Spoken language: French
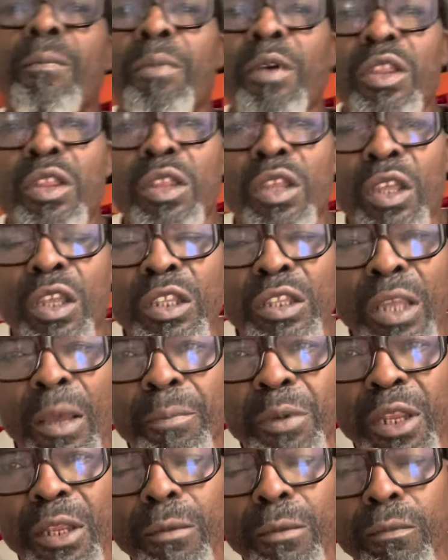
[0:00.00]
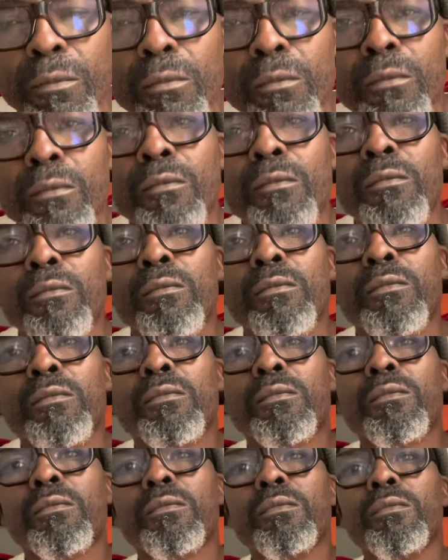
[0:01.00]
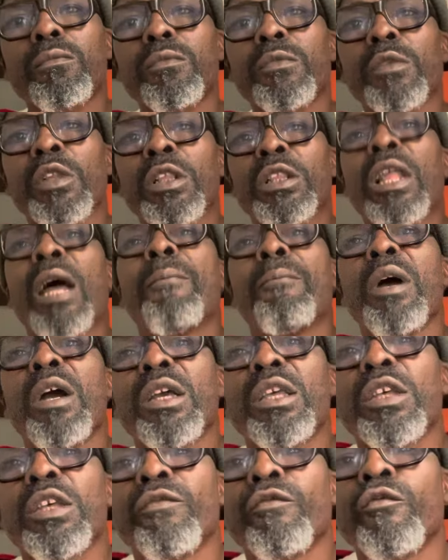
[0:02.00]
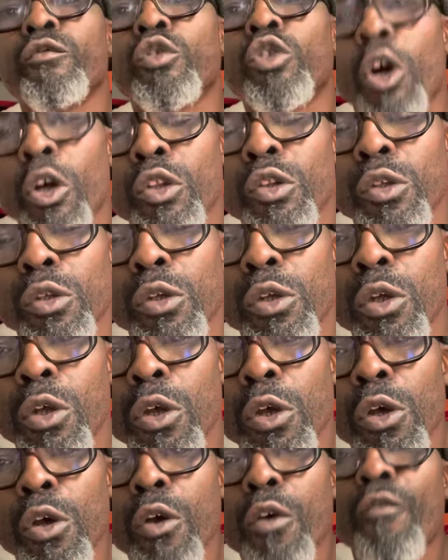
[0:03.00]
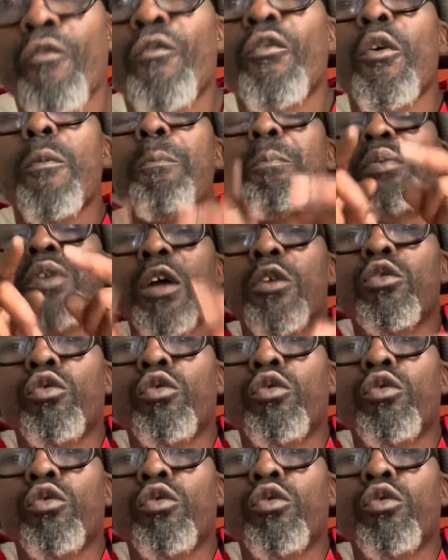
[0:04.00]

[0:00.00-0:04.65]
pas ce qu'il t'a pris. La main qu'il vous donne vous prend